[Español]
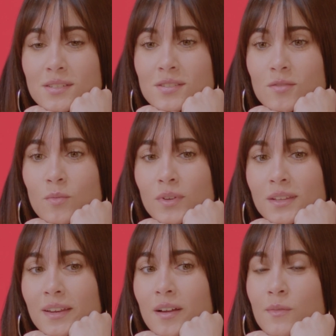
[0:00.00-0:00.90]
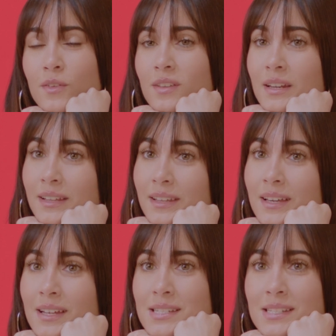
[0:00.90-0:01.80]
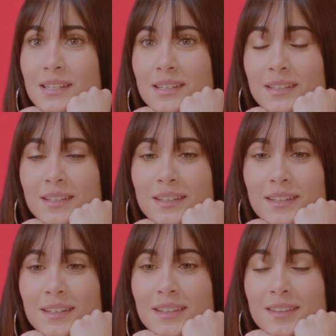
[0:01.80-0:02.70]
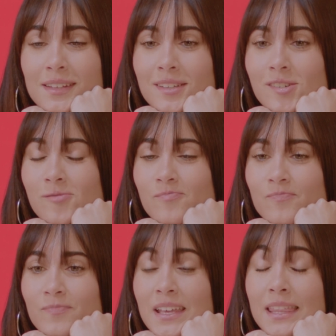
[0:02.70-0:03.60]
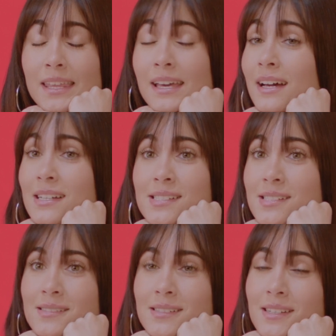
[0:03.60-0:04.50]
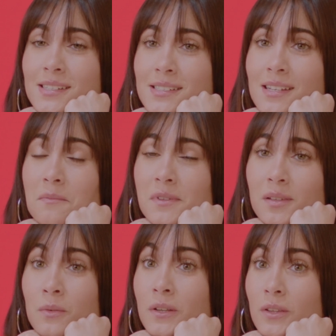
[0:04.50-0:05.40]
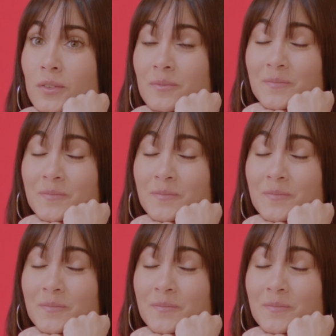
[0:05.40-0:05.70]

es como un intercambio de energías, de, de, ideas y es realmente bonito.